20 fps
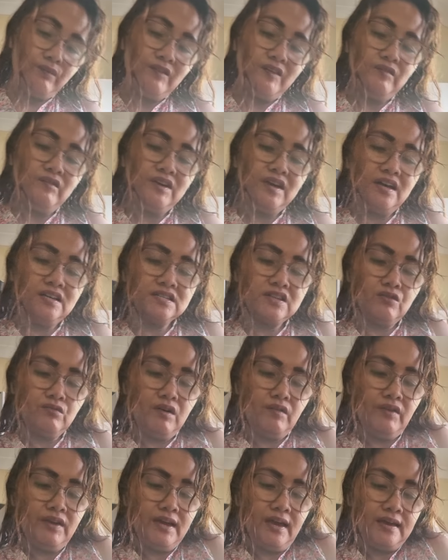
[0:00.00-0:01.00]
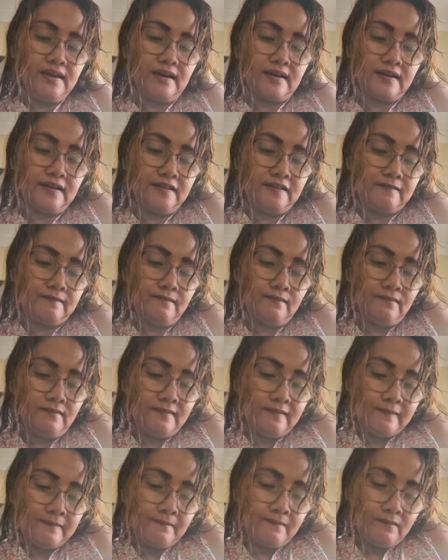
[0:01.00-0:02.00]
nagbibigay sa'yo, magbigay ka rin.
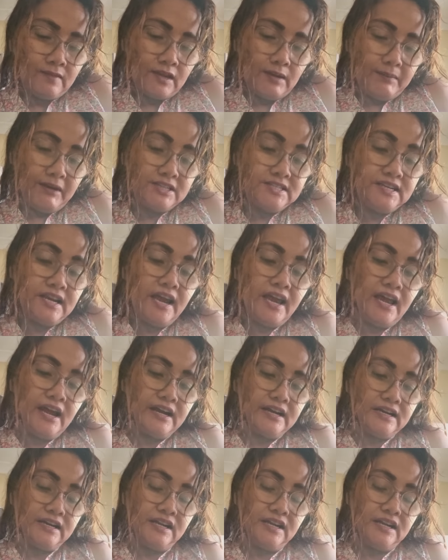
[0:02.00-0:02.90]
Mag-share.